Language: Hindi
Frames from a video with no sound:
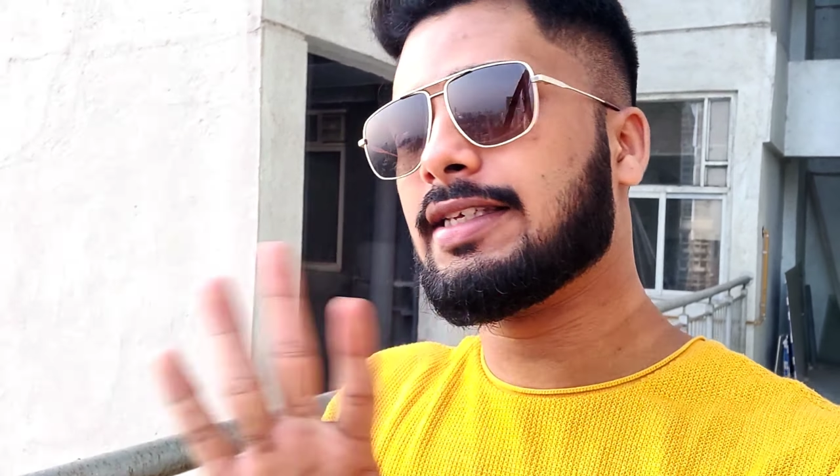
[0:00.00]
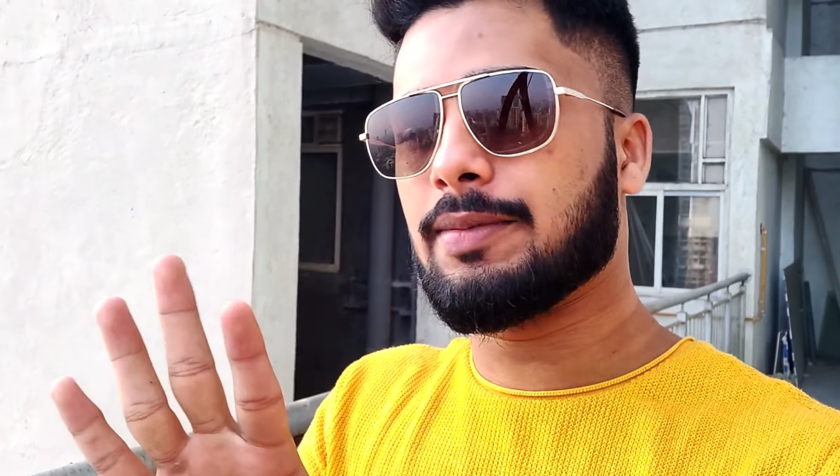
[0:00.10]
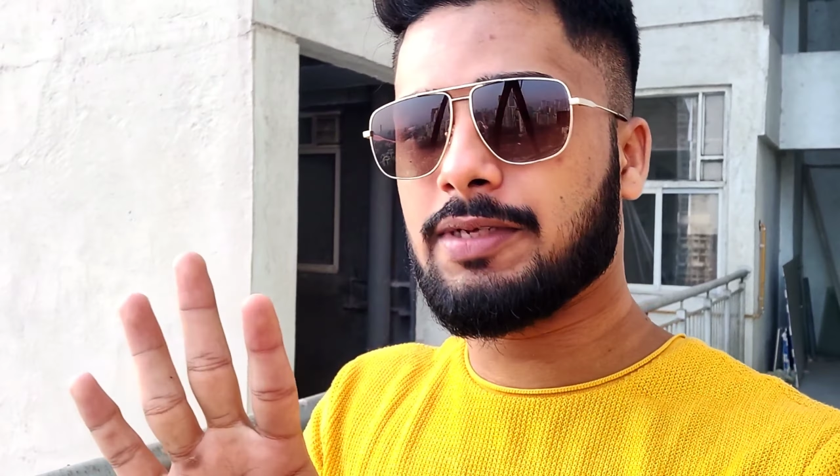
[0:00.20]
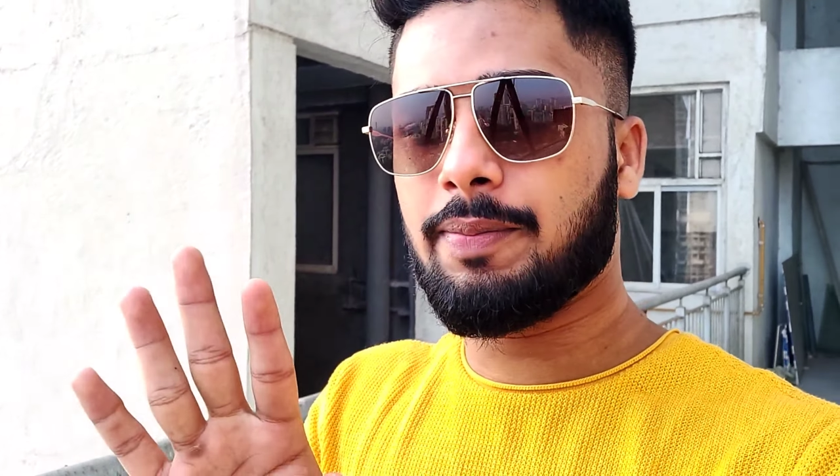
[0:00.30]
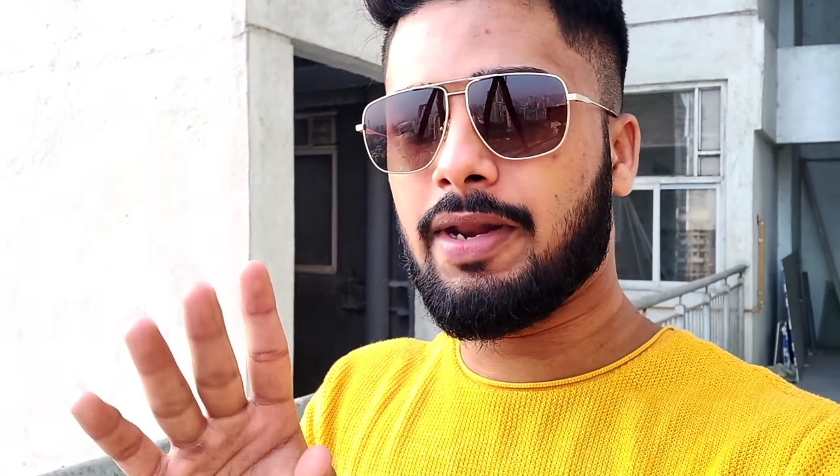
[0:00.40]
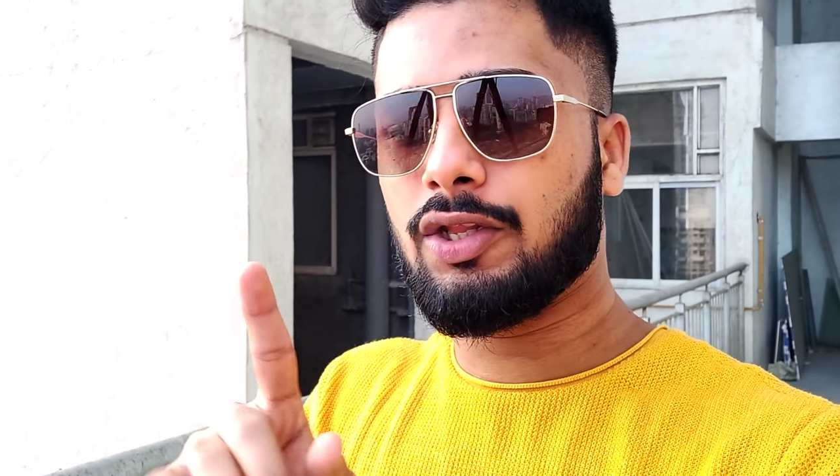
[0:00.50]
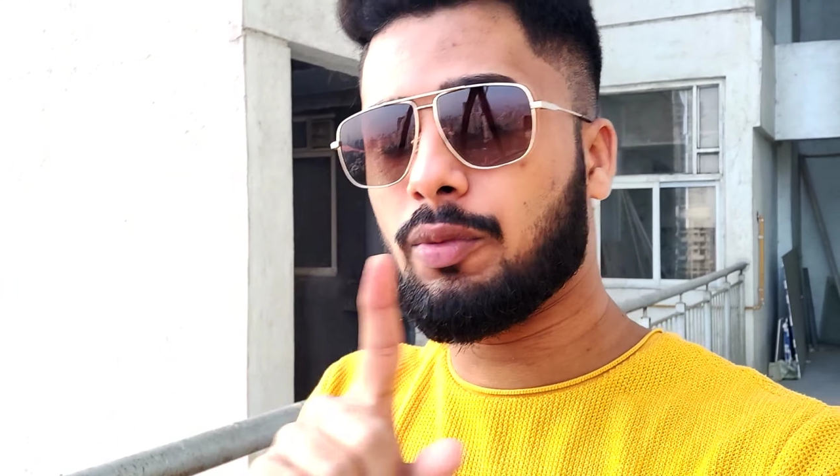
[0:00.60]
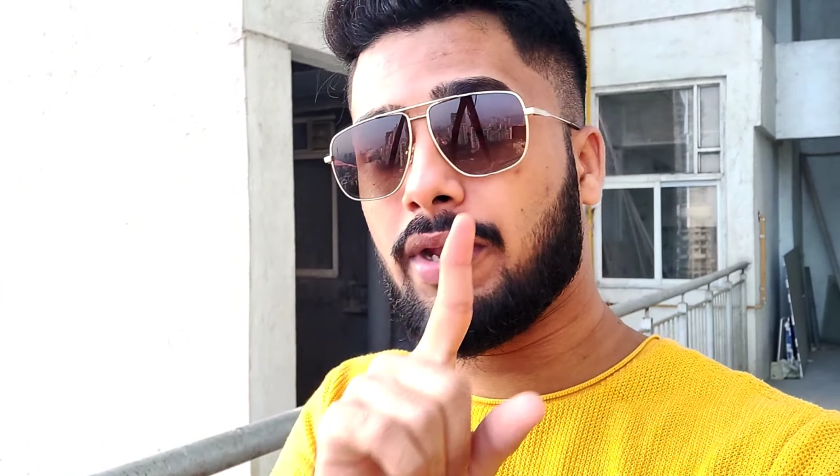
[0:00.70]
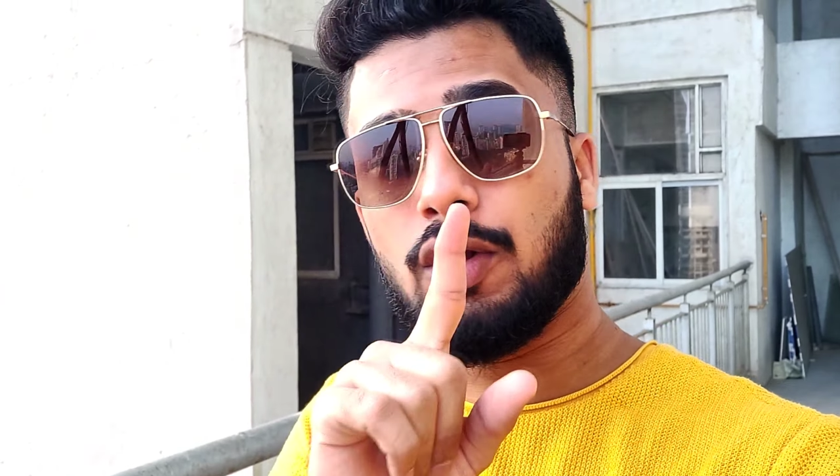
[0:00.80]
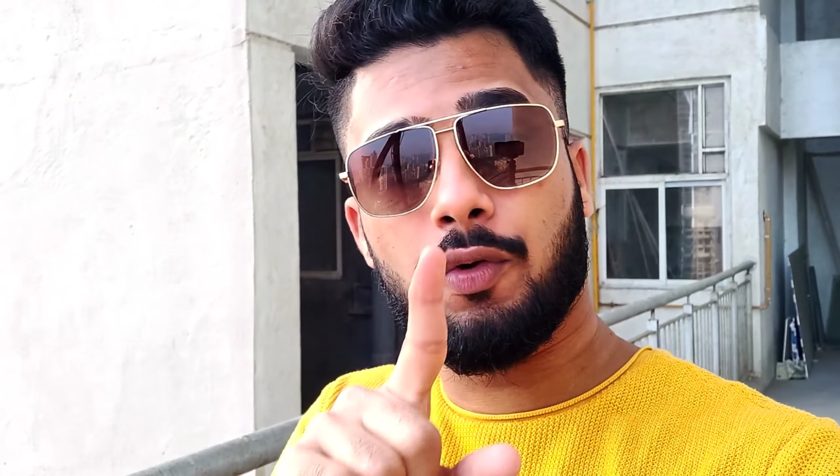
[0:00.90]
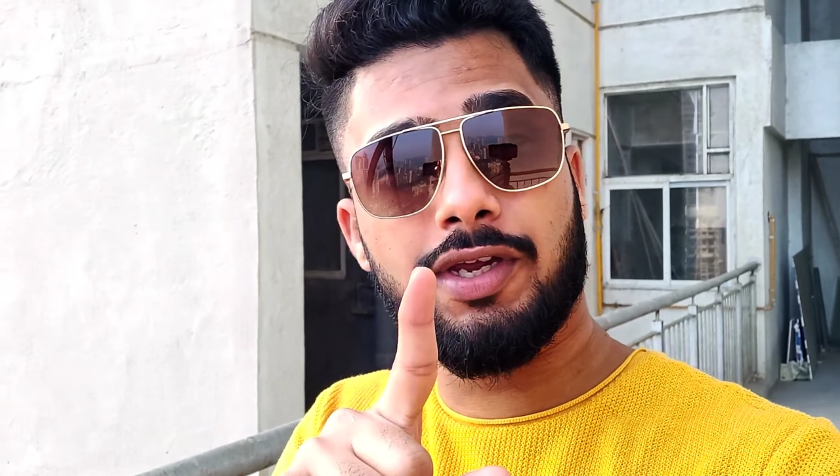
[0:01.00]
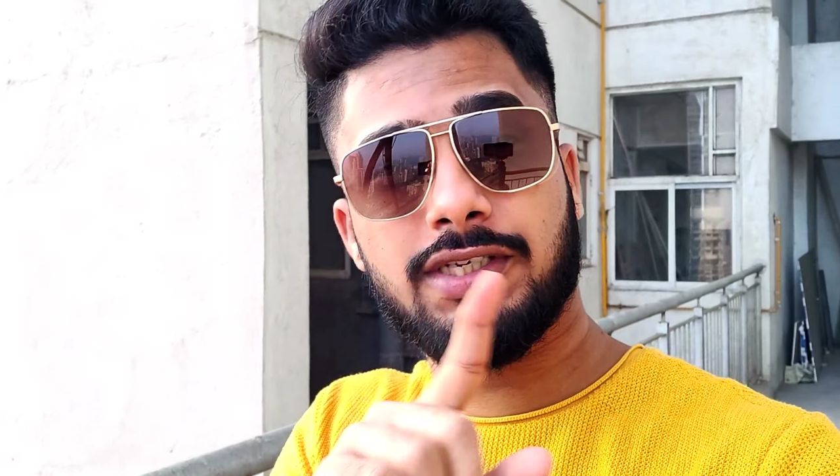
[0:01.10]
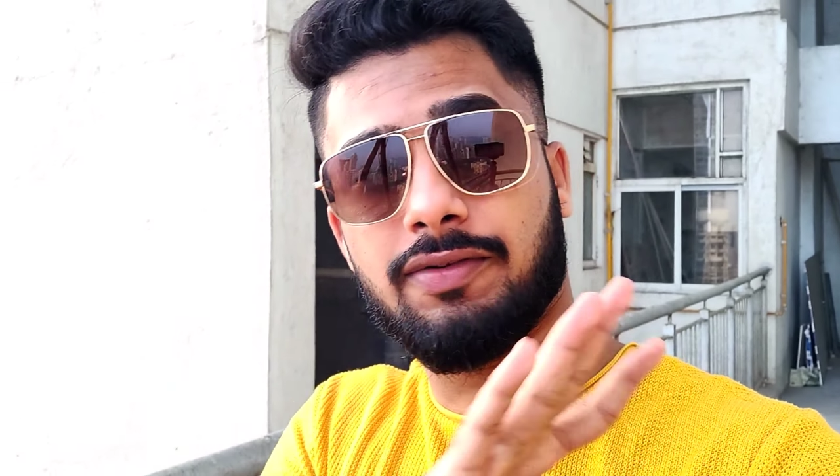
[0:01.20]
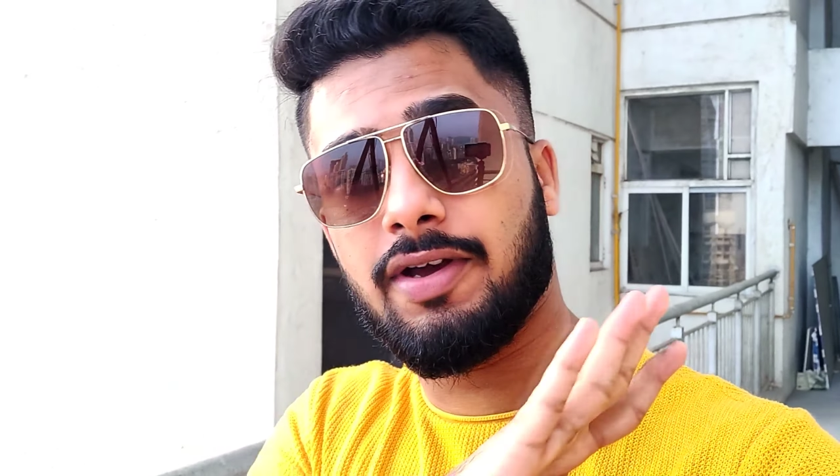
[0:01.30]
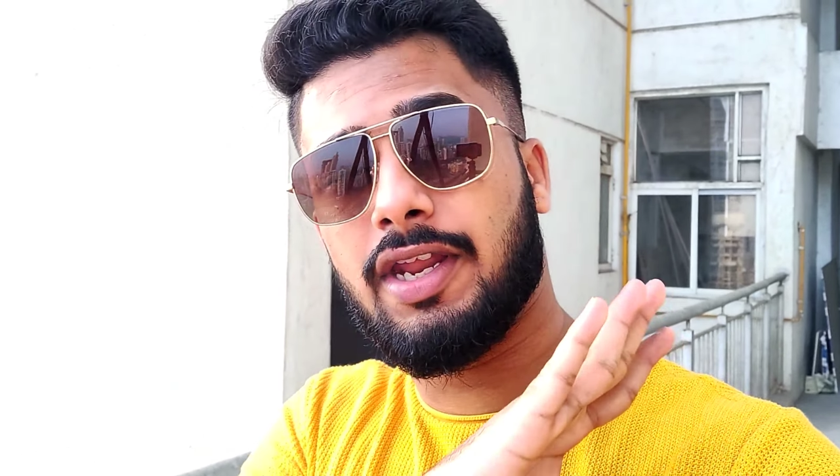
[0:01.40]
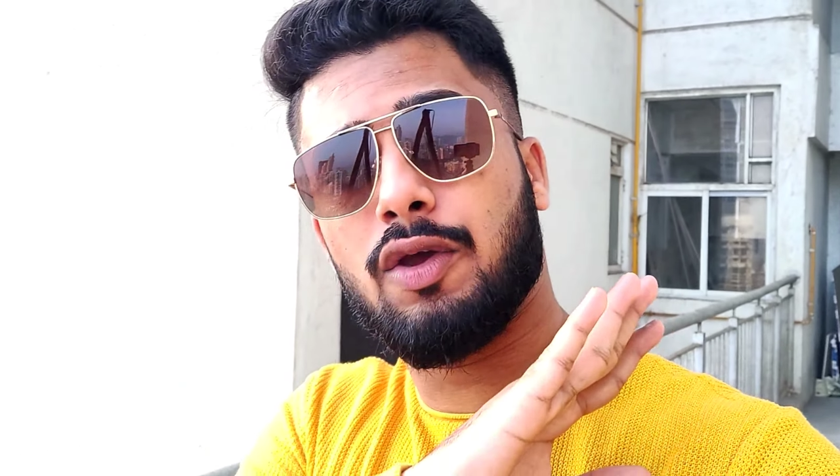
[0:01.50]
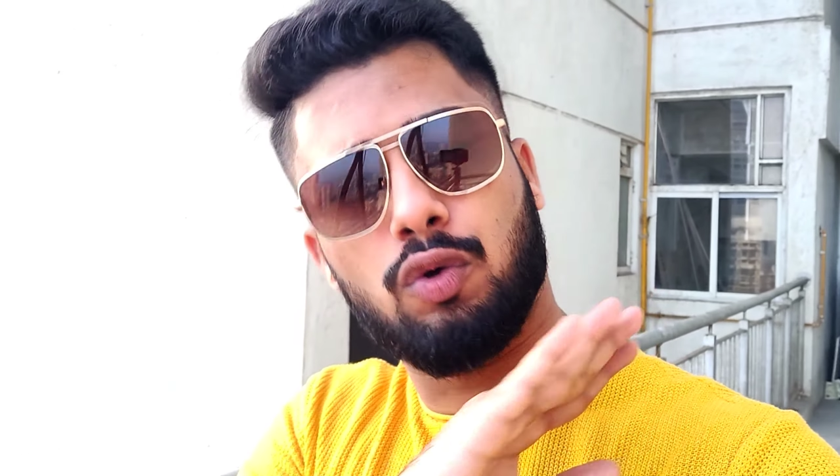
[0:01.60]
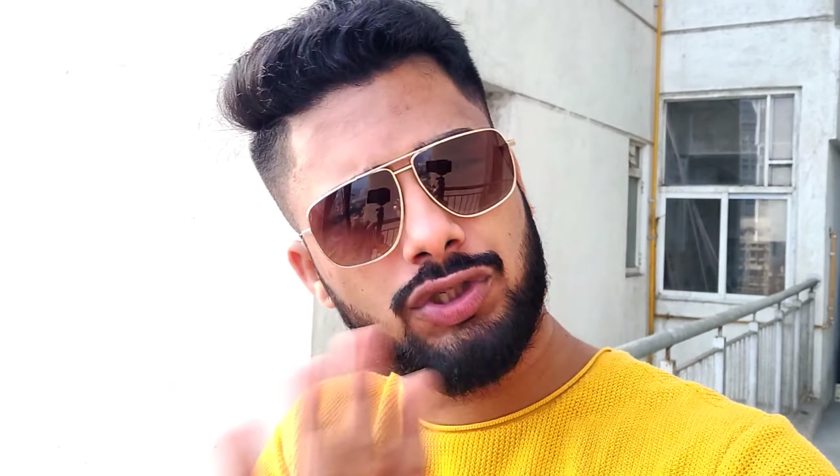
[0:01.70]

सबसे पहले तो मैं लोकेशन वगैरह